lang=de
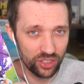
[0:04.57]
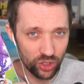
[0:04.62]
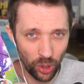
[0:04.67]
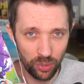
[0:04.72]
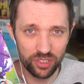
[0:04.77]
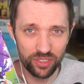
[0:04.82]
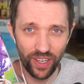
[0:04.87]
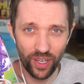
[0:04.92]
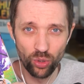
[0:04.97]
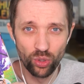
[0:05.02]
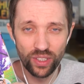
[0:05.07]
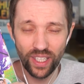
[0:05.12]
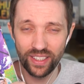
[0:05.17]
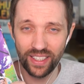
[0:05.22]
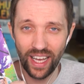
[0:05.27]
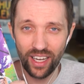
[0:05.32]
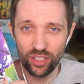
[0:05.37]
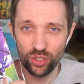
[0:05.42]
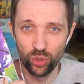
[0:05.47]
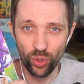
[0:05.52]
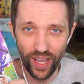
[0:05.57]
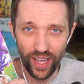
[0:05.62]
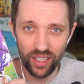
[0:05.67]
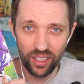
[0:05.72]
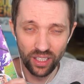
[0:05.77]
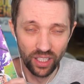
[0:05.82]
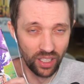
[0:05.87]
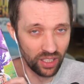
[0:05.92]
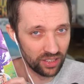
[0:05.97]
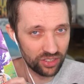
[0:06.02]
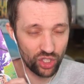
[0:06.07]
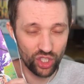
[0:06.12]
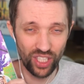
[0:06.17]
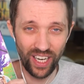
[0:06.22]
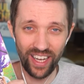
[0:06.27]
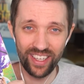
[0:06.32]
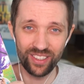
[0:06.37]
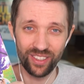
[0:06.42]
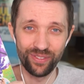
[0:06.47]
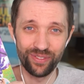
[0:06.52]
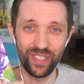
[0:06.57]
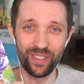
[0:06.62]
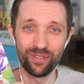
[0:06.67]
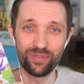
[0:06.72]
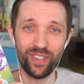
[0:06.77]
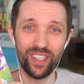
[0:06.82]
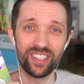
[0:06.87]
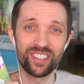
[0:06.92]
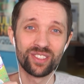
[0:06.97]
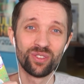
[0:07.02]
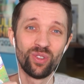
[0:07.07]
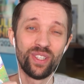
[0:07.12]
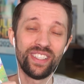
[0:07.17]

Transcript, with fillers: Top 200 aktuell Schlagt auf jeden Fall zu,